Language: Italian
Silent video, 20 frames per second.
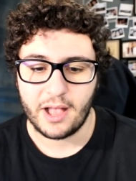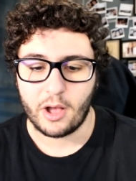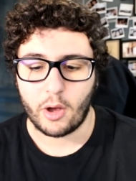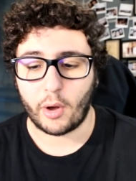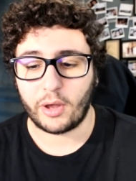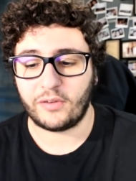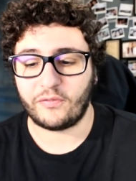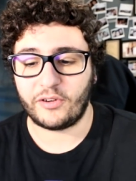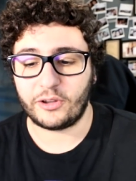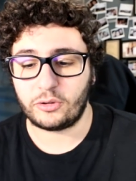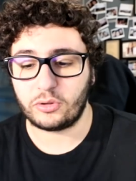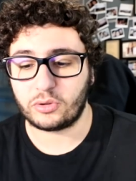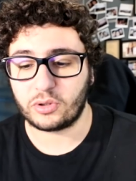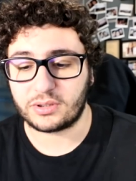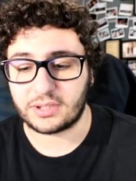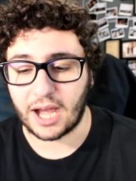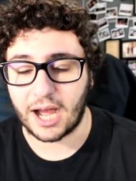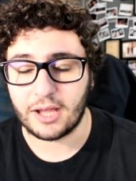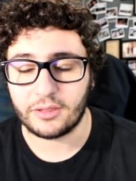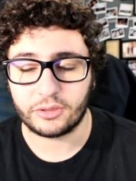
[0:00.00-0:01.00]
ho riflettuto
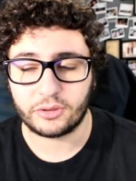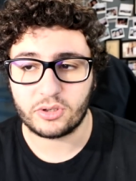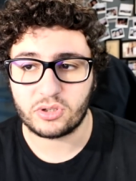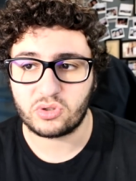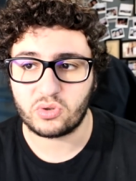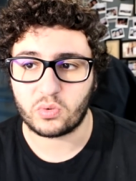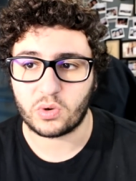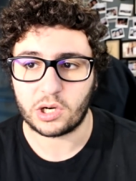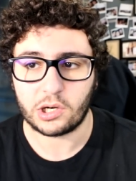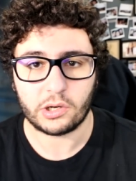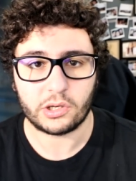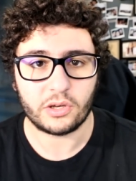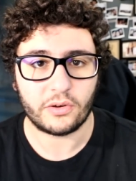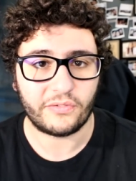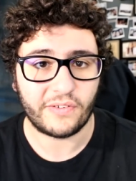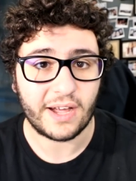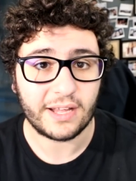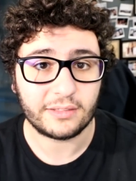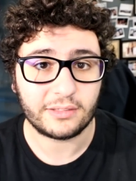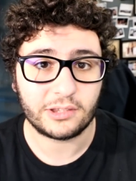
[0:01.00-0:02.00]
tanto su quello che ho
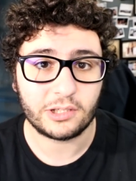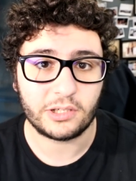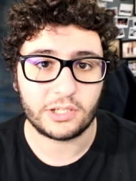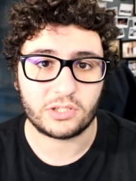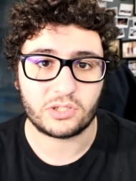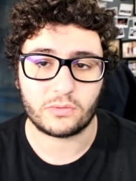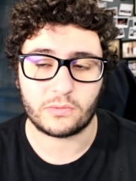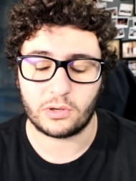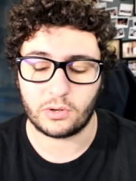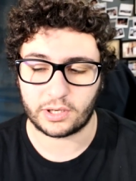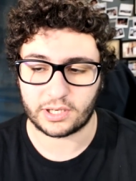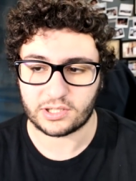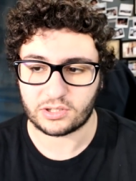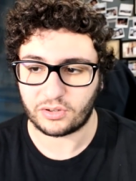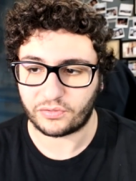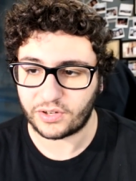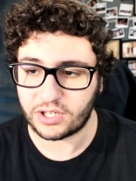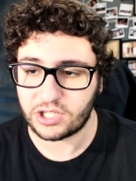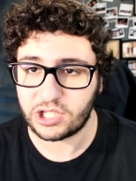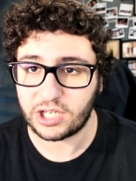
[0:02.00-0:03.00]
fatto e su quello che
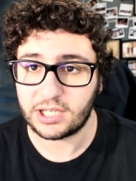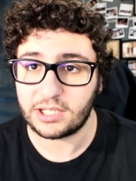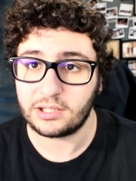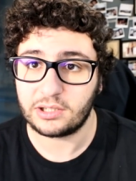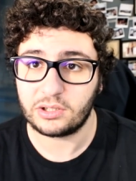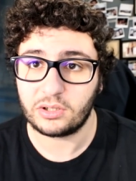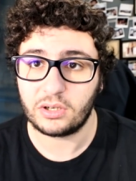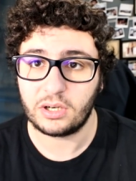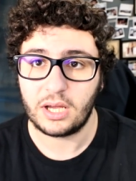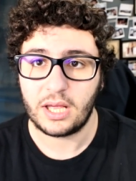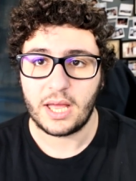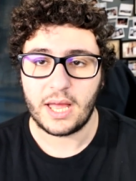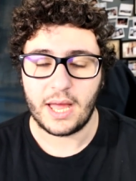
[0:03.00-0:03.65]
sto facendo